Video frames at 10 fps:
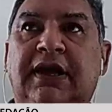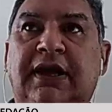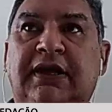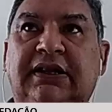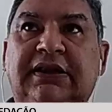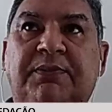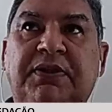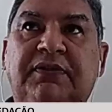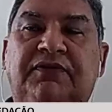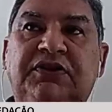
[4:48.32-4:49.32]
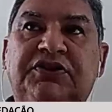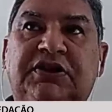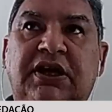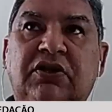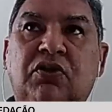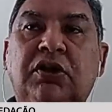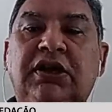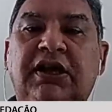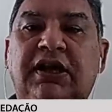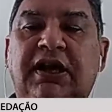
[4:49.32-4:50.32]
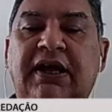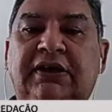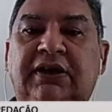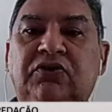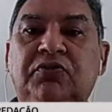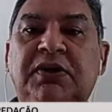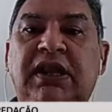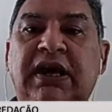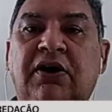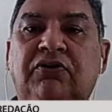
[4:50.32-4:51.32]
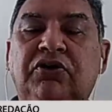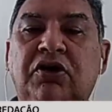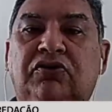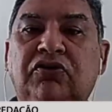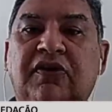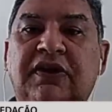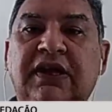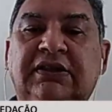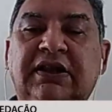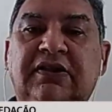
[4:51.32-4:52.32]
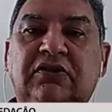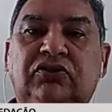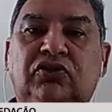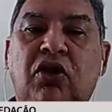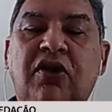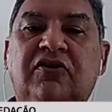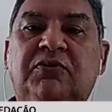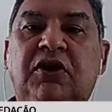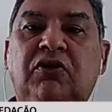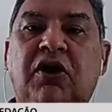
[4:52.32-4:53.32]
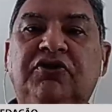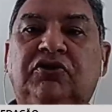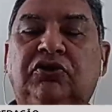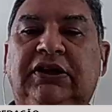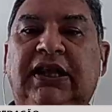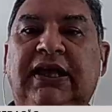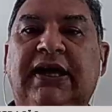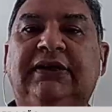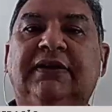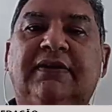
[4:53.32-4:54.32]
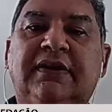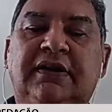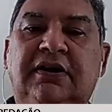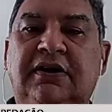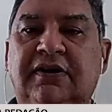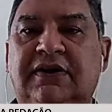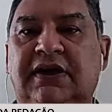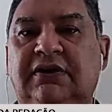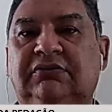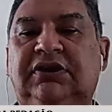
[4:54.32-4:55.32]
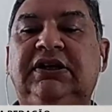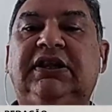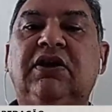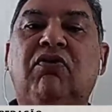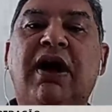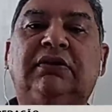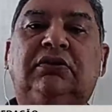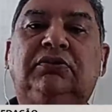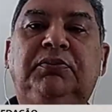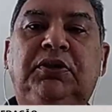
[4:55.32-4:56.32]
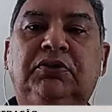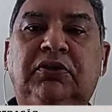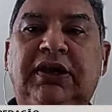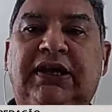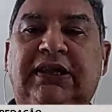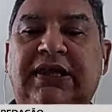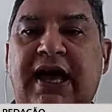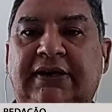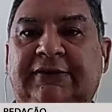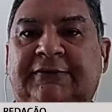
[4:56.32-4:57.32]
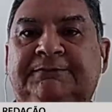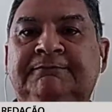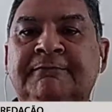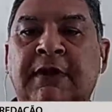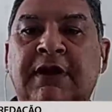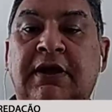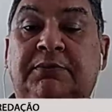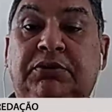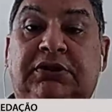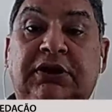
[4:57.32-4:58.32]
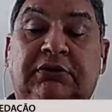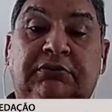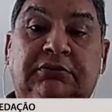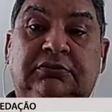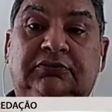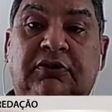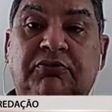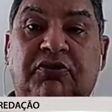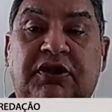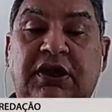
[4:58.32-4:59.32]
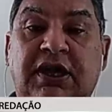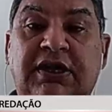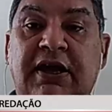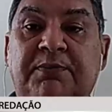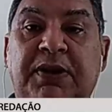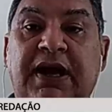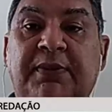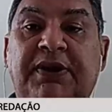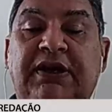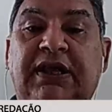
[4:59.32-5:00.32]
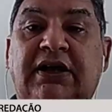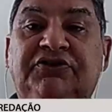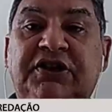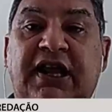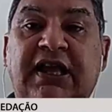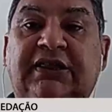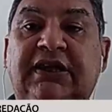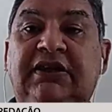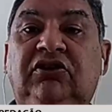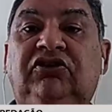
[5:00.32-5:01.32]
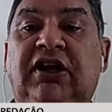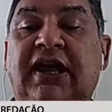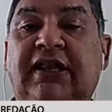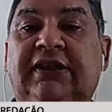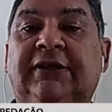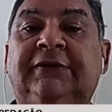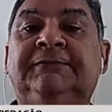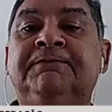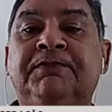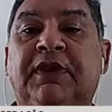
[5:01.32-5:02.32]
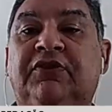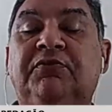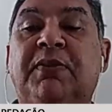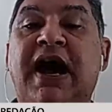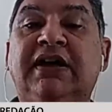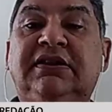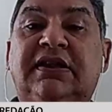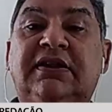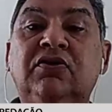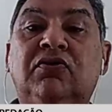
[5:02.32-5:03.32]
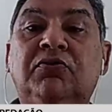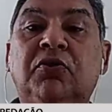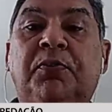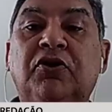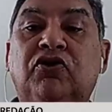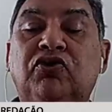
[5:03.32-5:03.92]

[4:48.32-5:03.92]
é, ela está prevista aí colher entre 1 milhão e 800 e 2 milhões de toneladas. Serão 34 mil hectares. Portanto, vamos ter aí a empregabilidade direta e indireta de mais de 5 mil